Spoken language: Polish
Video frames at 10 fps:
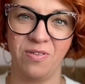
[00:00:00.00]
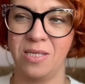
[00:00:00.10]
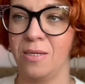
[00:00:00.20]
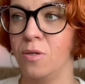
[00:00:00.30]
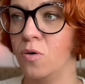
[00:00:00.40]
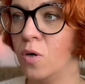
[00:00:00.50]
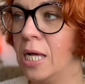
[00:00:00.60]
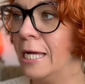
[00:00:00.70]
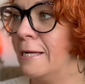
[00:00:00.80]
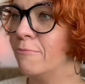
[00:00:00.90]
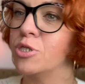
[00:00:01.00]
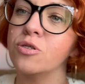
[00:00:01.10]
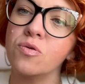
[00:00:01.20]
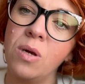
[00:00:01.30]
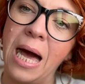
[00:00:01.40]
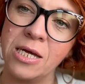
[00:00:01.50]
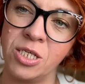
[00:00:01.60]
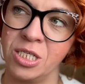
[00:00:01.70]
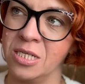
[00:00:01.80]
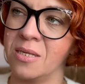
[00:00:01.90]
w stylu
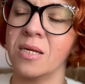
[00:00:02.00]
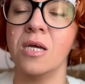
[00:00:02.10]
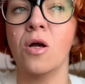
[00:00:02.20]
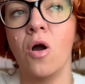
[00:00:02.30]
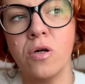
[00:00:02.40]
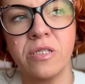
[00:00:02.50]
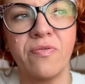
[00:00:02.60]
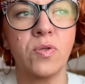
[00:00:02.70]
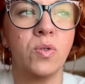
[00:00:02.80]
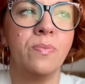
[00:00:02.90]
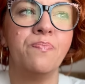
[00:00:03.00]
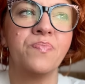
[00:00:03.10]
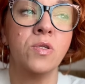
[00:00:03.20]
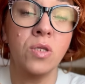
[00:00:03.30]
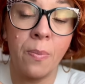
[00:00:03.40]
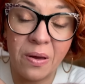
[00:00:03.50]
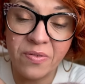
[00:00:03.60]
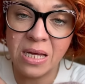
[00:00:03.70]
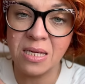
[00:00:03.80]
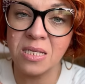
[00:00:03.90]
przytulaśny, taki koc, w którym no
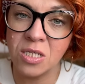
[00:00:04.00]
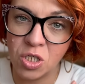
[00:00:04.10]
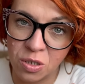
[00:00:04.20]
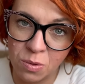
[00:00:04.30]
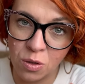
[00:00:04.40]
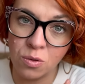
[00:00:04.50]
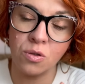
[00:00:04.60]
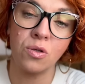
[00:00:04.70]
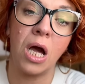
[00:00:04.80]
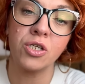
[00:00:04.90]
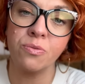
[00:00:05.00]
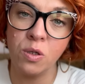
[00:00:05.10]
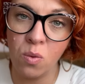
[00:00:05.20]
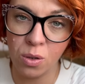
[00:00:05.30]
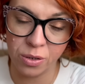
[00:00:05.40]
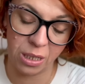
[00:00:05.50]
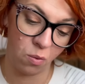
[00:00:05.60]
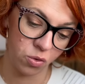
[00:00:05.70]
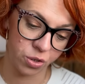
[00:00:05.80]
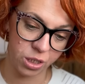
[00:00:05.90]
naprawdę jak jest zimno, no to aż miło go
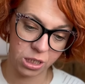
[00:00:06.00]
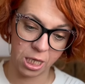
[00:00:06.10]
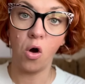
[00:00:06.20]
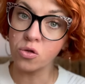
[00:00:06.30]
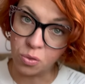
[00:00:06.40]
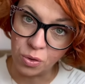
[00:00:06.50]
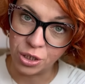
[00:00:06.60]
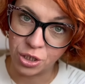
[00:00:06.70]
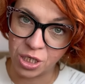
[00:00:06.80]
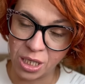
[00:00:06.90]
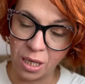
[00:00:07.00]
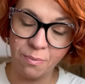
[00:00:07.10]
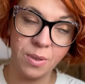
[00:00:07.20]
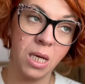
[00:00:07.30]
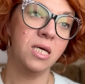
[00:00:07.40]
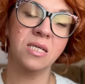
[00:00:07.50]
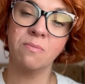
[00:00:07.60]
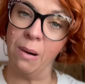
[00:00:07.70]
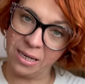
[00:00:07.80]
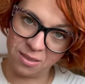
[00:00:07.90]
założyć, otulić się nim.
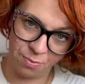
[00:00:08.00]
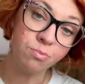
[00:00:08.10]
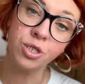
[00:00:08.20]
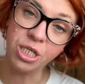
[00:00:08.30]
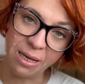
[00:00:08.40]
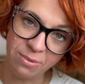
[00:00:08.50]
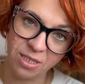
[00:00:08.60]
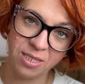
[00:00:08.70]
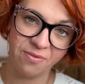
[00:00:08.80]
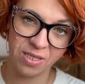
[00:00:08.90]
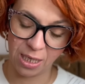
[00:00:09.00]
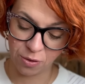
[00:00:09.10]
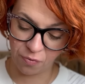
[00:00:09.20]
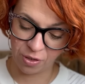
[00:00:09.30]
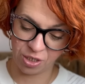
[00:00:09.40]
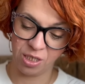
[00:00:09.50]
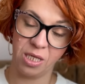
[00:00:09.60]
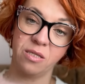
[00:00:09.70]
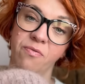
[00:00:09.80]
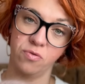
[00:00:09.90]
Jest bardzo przyjemny ze względu właśnie
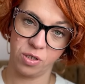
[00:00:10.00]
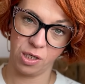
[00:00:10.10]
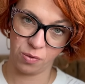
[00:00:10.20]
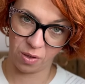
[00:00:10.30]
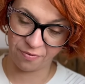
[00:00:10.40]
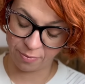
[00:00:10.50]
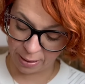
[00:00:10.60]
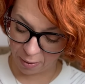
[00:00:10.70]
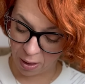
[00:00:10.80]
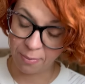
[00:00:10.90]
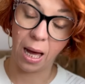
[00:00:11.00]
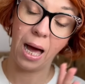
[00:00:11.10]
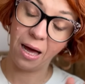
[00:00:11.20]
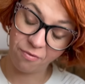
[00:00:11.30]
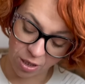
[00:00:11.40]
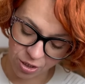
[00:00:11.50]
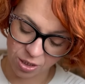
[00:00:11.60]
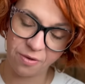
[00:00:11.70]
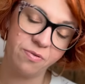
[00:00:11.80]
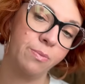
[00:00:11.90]
na te włóczki, które wybrałam, a
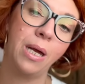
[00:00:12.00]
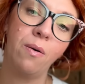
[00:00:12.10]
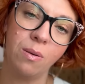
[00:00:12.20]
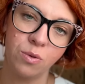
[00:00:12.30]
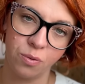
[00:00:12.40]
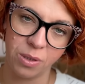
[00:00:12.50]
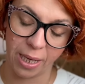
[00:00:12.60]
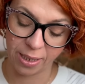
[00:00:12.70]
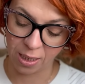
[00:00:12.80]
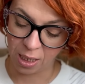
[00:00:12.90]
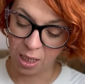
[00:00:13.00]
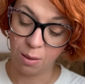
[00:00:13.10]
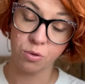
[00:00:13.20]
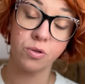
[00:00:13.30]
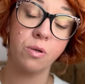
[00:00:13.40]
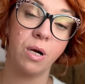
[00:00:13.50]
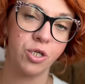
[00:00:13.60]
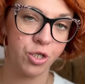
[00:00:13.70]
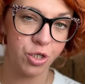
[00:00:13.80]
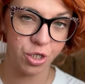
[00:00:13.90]
właśnie wybrałam tutaj bo tu są
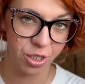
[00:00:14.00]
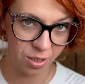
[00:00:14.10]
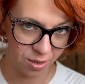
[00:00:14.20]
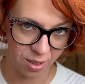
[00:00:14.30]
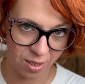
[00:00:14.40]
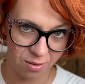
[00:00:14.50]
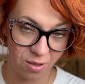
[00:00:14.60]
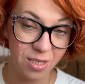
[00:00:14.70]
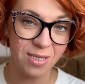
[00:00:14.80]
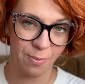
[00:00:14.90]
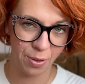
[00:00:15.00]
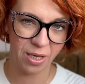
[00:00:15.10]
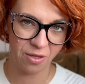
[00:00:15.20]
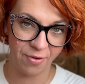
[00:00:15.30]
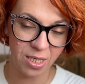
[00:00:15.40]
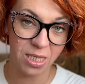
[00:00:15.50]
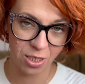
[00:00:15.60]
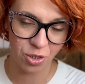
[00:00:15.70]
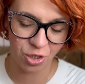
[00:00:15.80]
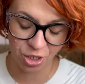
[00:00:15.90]
aż trzy nitki. To jest zaprojektowane
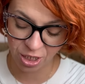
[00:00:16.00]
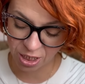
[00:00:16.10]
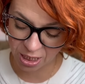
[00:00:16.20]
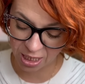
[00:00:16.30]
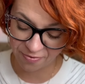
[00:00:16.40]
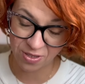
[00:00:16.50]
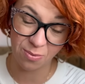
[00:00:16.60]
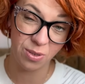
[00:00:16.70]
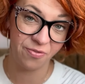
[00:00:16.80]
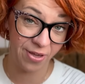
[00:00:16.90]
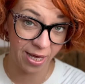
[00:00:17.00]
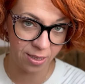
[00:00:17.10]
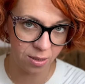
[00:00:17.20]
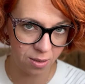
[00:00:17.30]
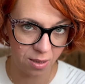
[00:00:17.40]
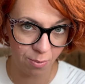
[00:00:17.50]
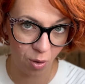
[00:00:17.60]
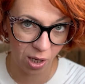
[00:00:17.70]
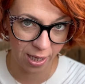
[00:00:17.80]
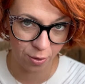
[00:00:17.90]
na trzy nitki, w tym dwie nitki
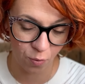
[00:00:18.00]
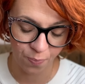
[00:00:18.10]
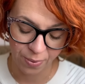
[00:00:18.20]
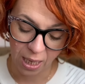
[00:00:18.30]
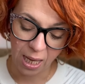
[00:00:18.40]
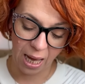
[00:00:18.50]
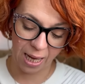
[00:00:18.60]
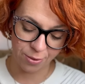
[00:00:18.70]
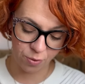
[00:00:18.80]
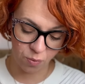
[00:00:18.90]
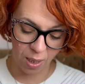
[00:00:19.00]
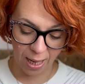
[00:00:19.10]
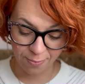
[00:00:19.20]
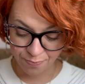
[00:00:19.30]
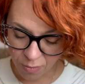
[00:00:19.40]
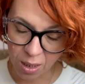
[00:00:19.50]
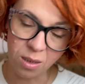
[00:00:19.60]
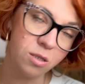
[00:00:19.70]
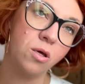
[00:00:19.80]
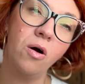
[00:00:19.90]
moheru, a druga
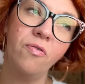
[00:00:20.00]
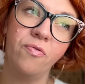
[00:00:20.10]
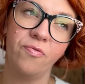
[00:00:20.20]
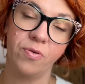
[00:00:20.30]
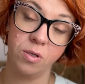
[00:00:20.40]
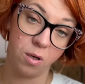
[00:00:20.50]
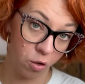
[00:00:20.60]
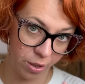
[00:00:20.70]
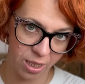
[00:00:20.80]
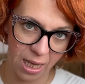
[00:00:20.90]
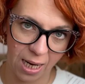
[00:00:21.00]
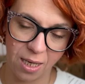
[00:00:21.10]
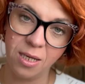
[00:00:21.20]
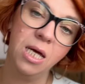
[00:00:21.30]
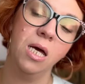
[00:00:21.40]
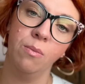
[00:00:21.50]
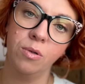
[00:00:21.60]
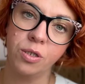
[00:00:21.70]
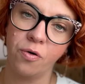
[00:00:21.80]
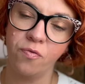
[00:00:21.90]
e, to w oryginale.
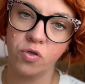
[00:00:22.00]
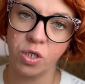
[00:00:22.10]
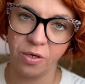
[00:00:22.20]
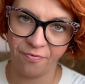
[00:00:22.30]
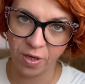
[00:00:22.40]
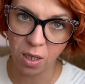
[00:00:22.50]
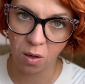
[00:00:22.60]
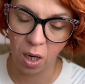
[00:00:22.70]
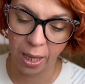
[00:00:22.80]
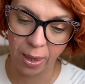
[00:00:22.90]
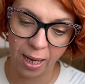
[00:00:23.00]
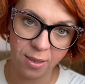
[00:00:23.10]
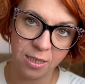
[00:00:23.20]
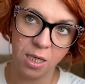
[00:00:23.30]
Były to włóczki Filcolana,